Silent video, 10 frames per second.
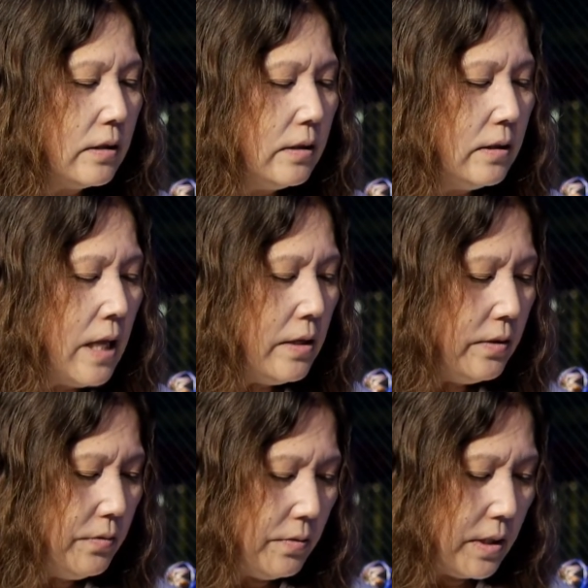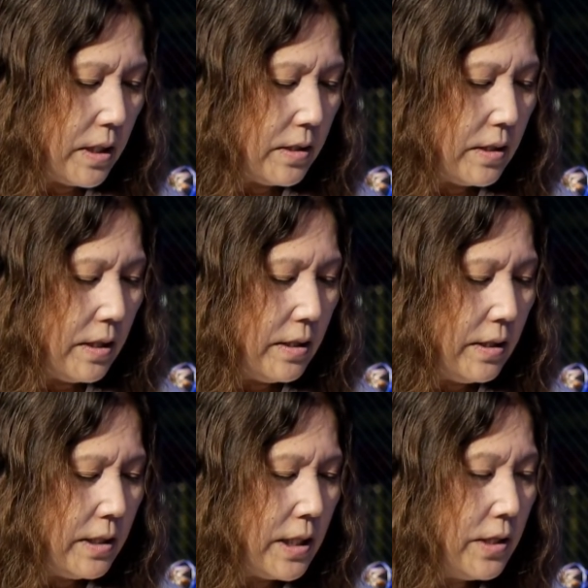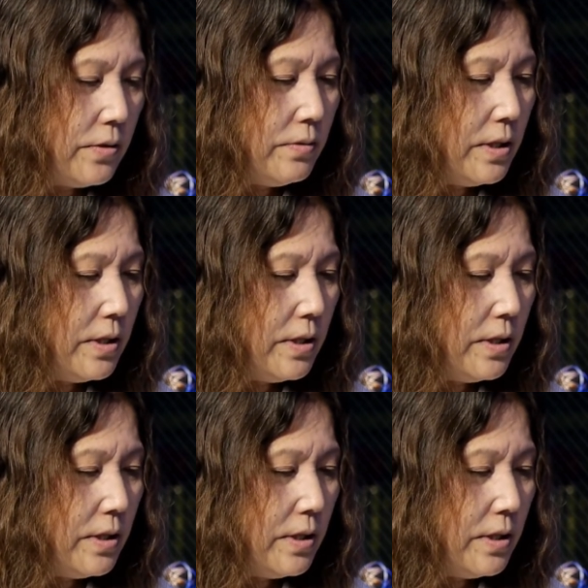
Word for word: なんていうのかな、自由に